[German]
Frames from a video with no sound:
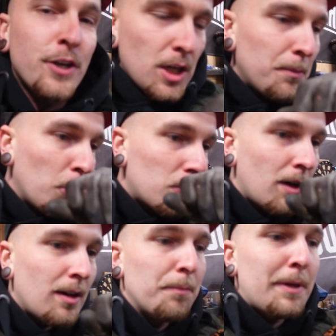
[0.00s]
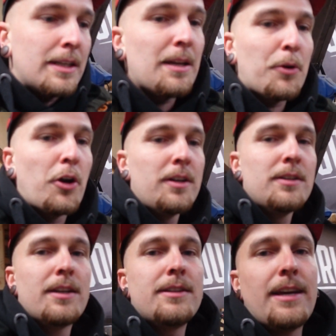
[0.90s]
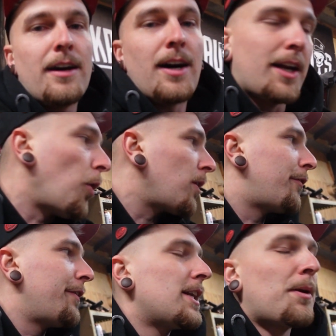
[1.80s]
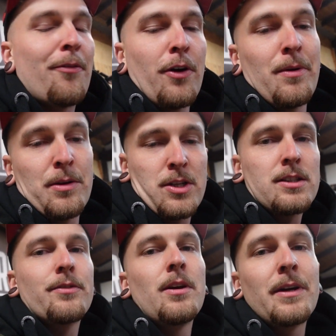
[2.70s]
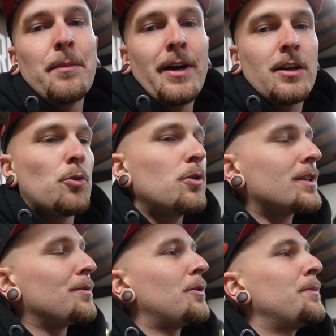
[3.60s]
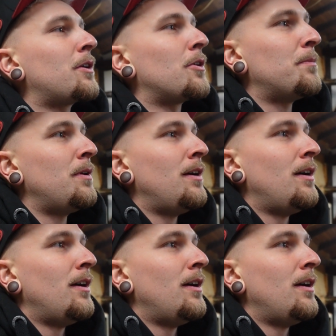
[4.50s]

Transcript: Wischermotor mitnehmen können, denn der hat auch gefehlt. Habe ich vorher bei der Bestandsaufnahme gemerkt. Und was haben wir noch mitgenommen? Ein